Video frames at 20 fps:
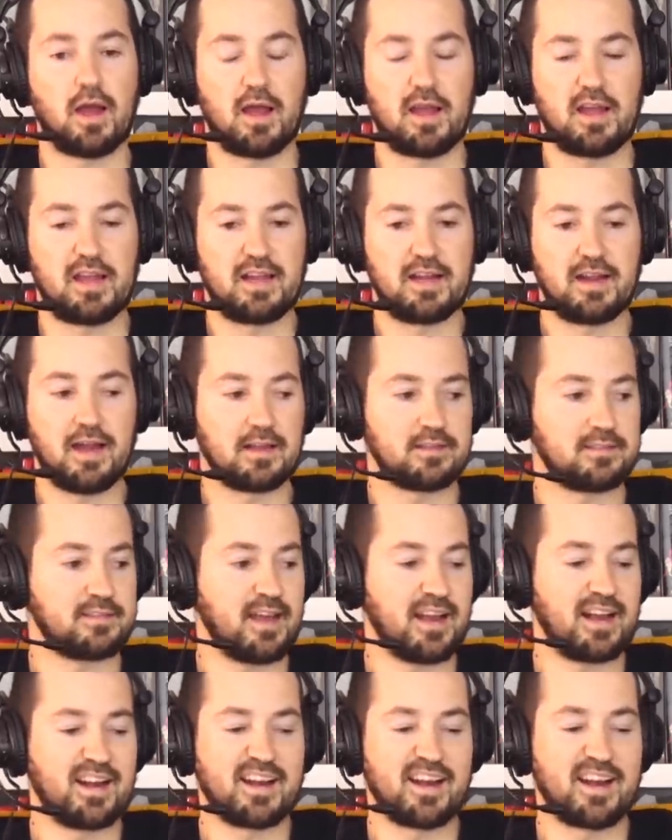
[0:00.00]
era
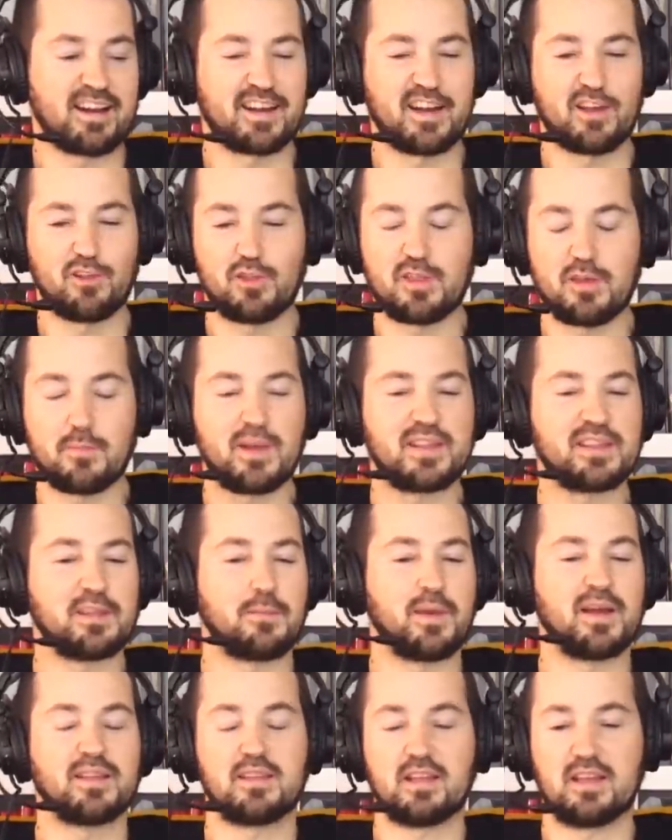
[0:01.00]
tan cargado de
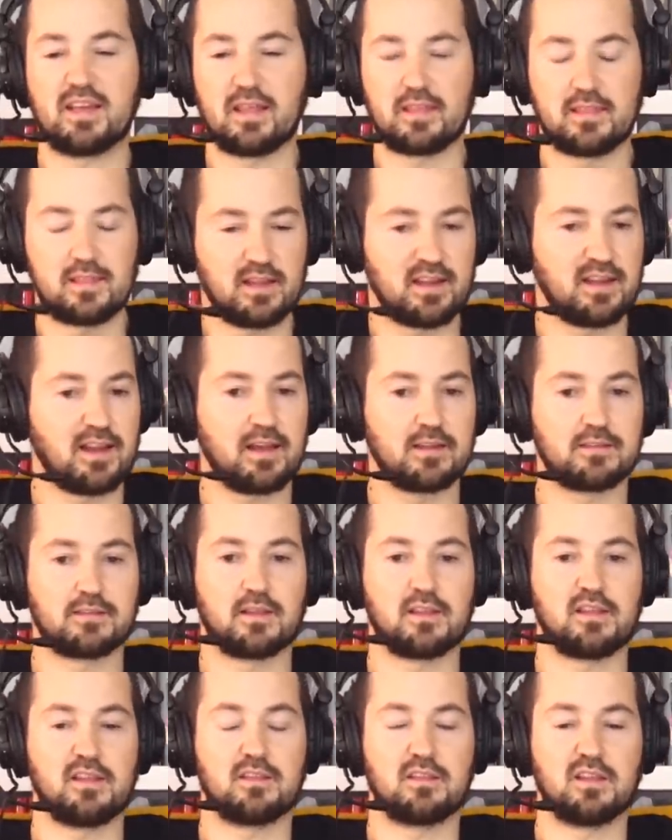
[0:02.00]
matemáticas, de la
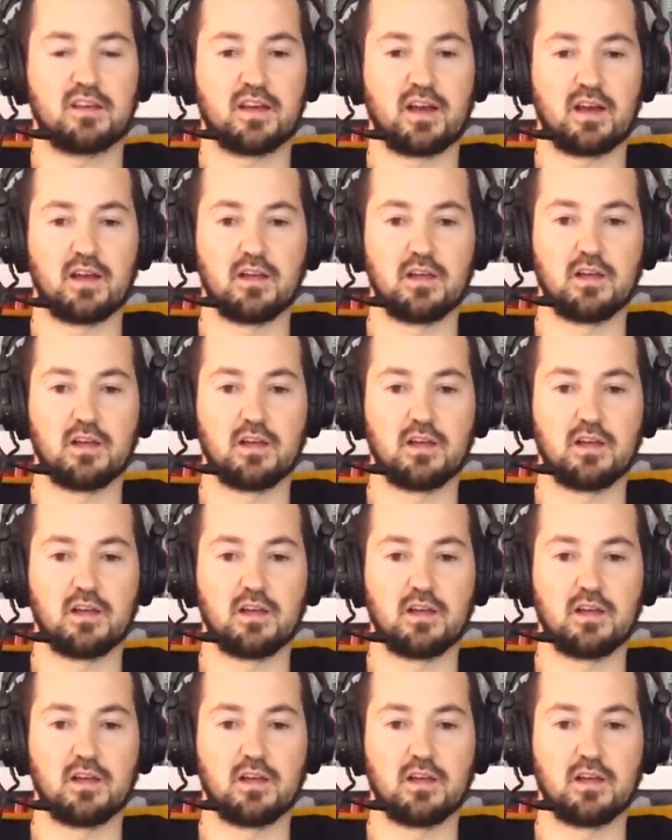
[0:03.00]
estadística.